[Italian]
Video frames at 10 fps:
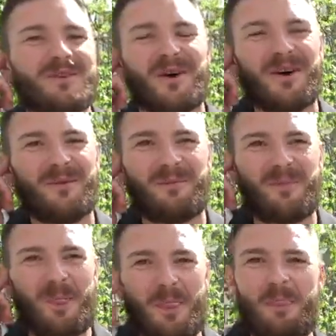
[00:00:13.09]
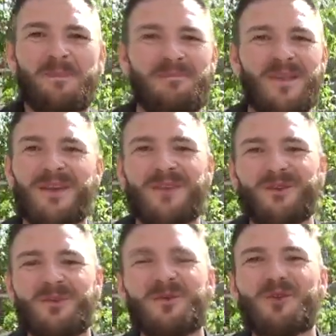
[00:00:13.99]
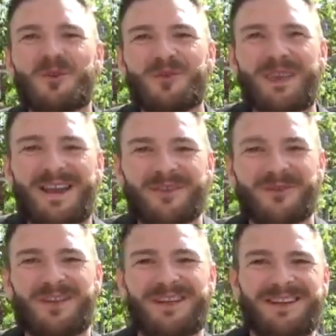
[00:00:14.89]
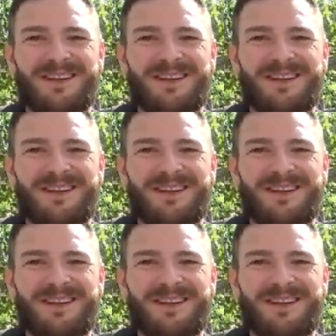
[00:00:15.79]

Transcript: Um, sono molto contento di,